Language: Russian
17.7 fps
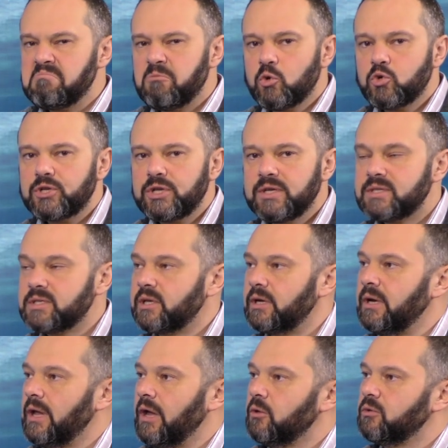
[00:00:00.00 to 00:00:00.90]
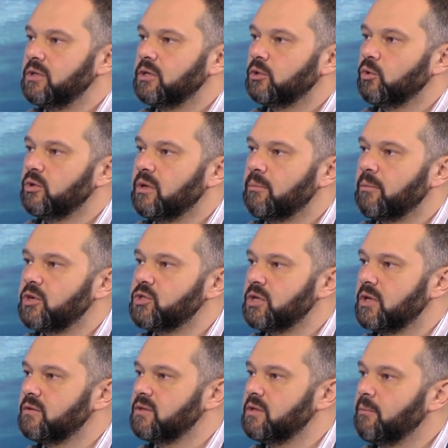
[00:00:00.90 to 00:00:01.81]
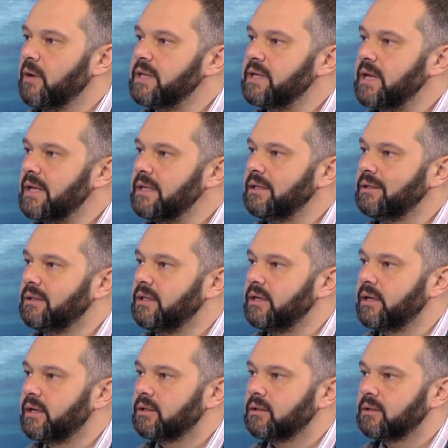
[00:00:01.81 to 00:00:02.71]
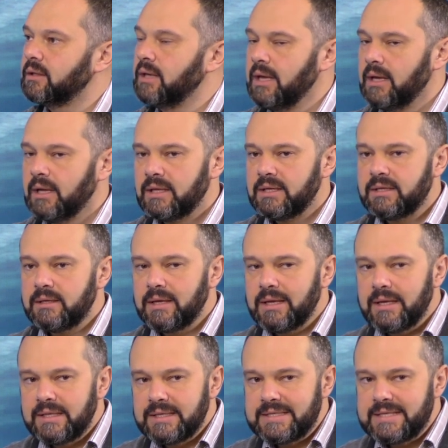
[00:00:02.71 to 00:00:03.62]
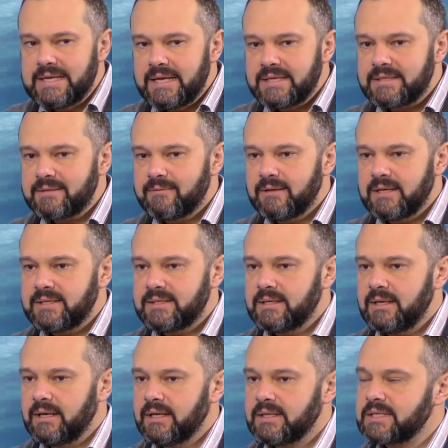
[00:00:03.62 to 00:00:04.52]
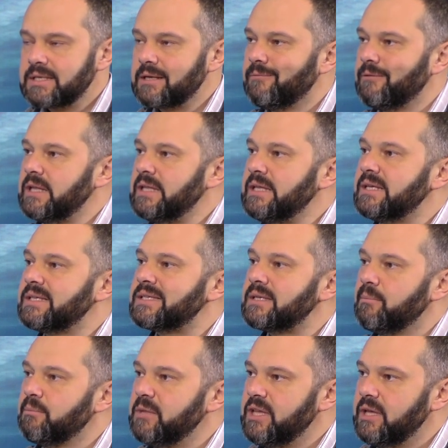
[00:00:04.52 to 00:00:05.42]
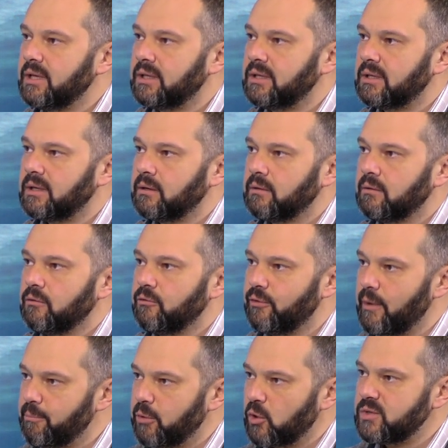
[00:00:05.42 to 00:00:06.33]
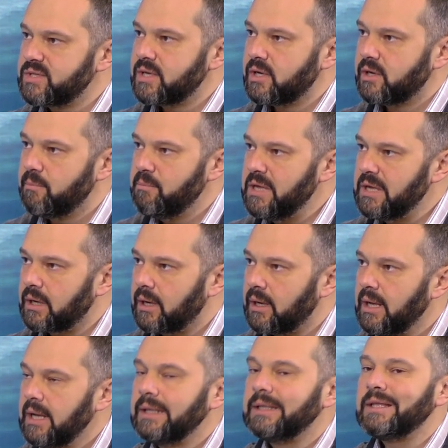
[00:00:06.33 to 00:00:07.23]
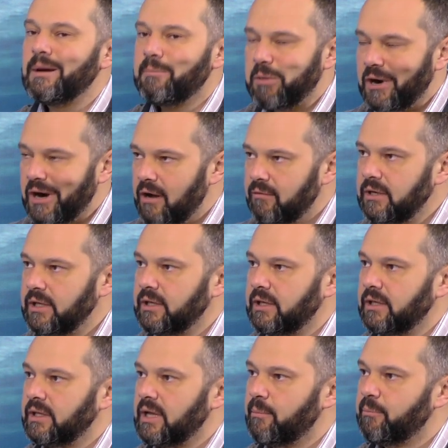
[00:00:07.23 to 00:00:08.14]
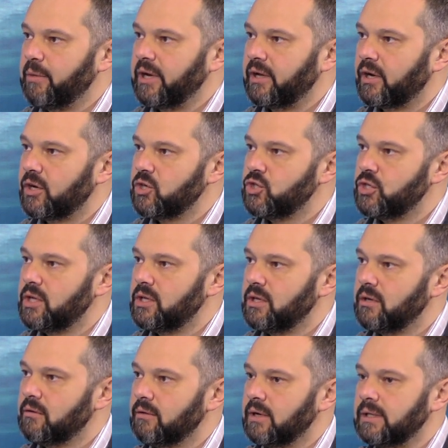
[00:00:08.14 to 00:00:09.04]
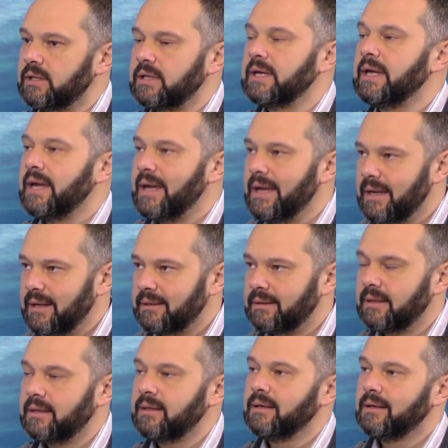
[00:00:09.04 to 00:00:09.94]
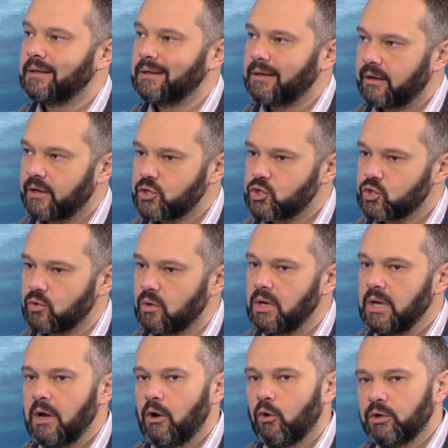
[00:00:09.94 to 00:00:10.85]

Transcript: Пушки стреляют, никто не обращает внимания, они тырят. Действия Зеленского, несомненно, в вопросах мира направлены на прекращение войны. Это хорошо.